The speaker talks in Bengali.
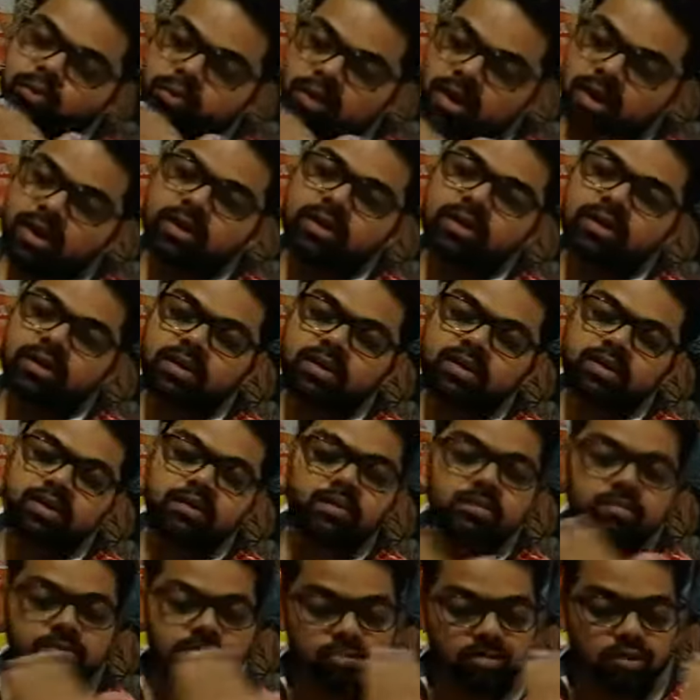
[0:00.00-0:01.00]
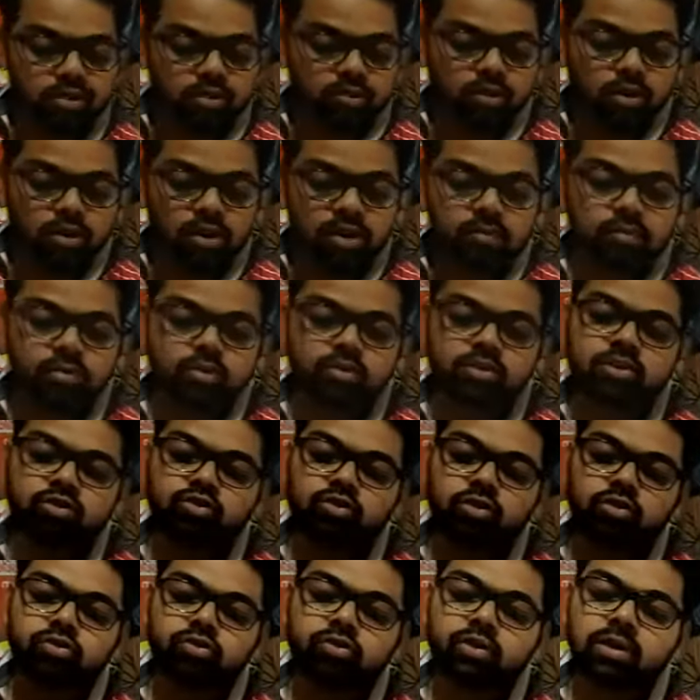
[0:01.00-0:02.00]
ওনার সিউডোনিম হচ্ছে
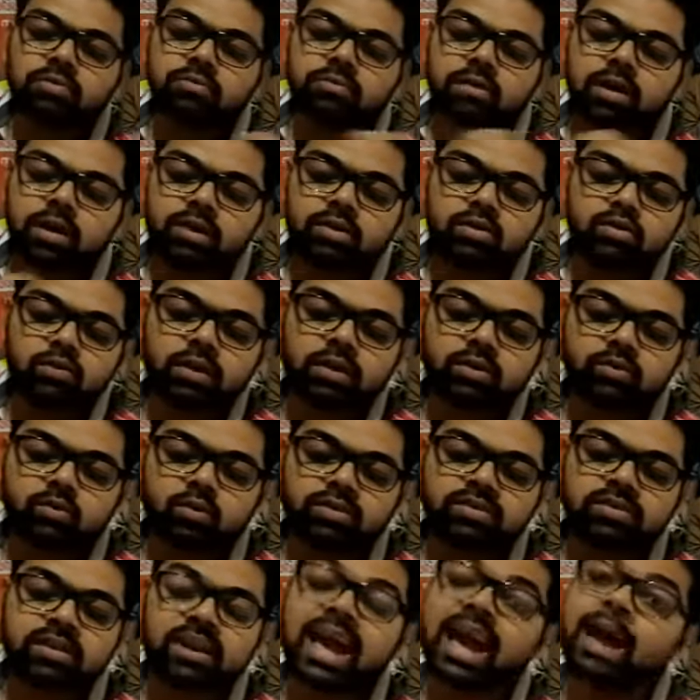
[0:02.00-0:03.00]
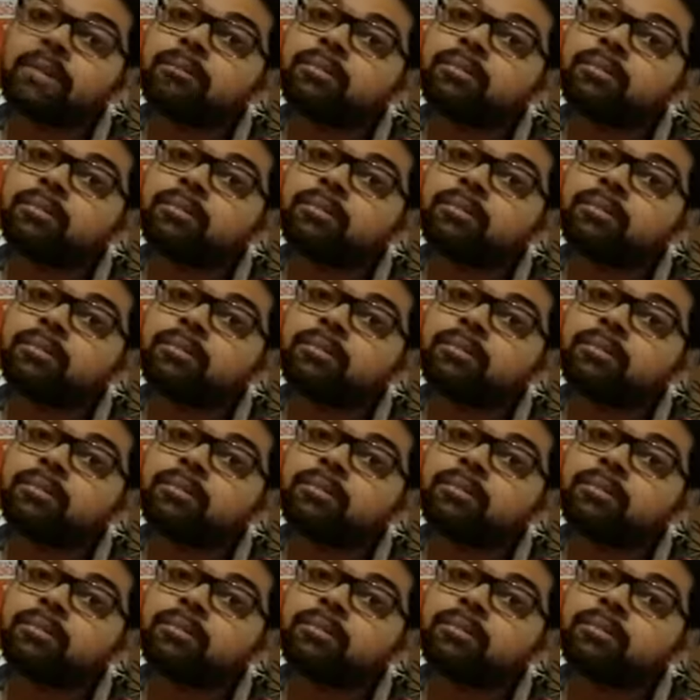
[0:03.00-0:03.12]
ছদ্মনাম মার্ক টোয়েন ওয়াজ অ্যান